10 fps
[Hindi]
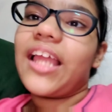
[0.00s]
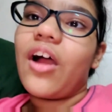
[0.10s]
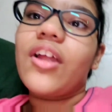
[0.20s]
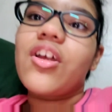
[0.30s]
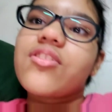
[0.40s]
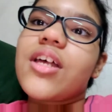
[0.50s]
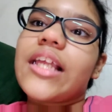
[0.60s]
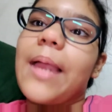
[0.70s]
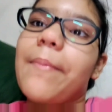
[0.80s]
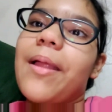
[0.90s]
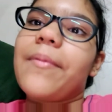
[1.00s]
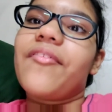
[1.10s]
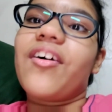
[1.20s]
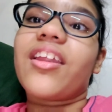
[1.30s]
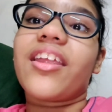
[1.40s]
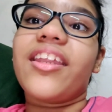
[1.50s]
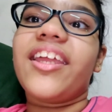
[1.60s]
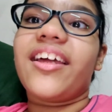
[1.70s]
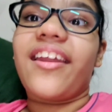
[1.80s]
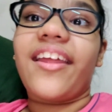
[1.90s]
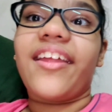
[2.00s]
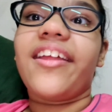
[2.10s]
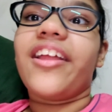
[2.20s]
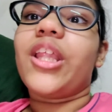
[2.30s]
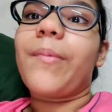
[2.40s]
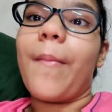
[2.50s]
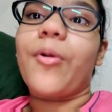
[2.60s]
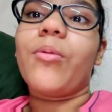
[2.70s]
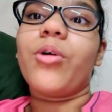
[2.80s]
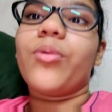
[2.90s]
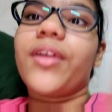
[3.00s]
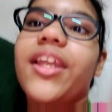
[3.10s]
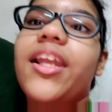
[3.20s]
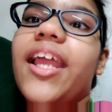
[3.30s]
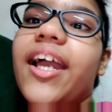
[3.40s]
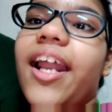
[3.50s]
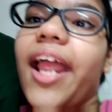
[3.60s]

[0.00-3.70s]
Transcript: क्या हो गया उसका कैमरा भी वर्क ही नहीं कर रहा है पापा को बोलूँगी लेकर